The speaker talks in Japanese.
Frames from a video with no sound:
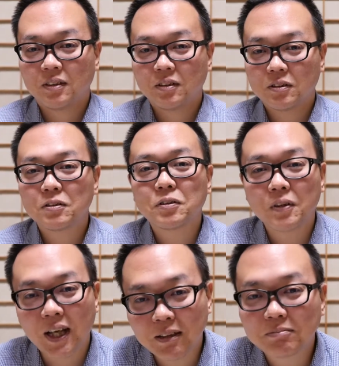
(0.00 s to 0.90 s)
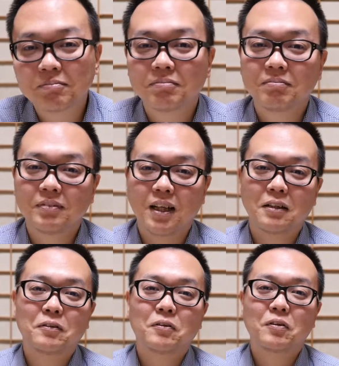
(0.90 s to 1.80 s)
するとね
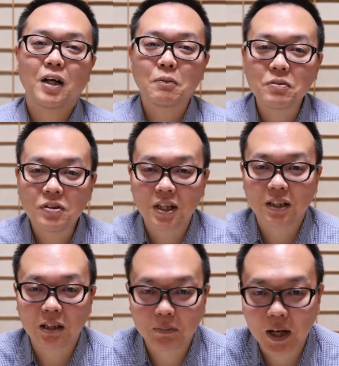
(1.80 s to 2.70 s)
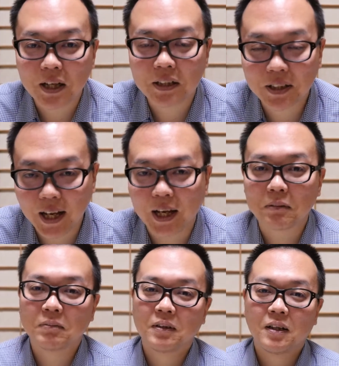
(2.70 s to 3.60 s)
あのかぶっちゃった場合って
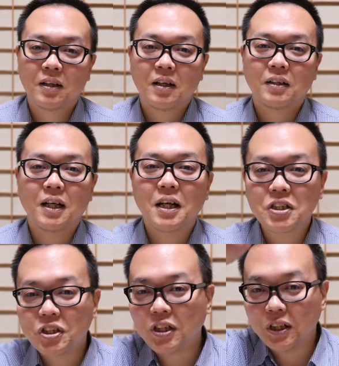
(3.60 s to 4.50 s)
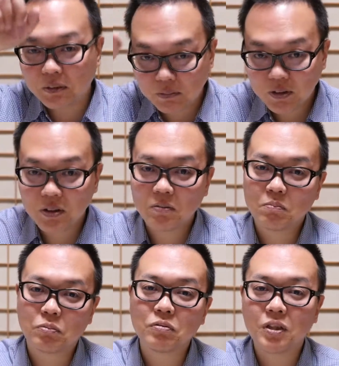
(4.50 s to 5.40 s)
正しい
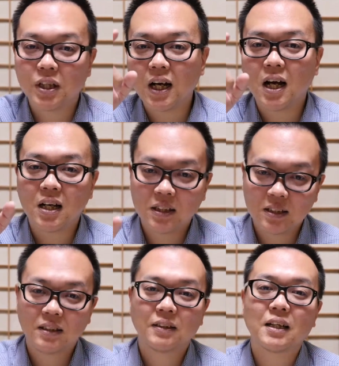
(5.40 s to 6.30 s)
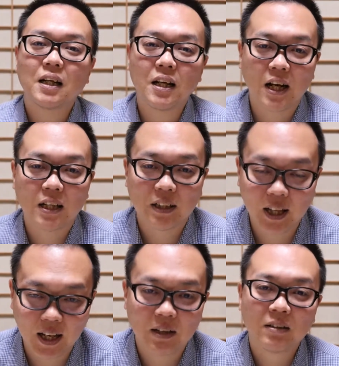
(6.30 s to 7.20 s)
分岐がなされないん
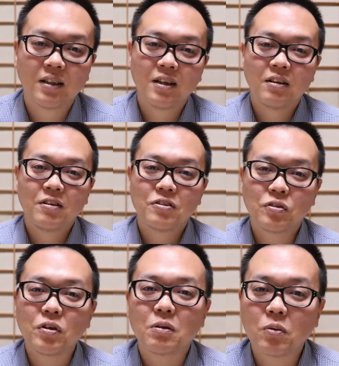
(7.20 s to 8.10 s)
で処理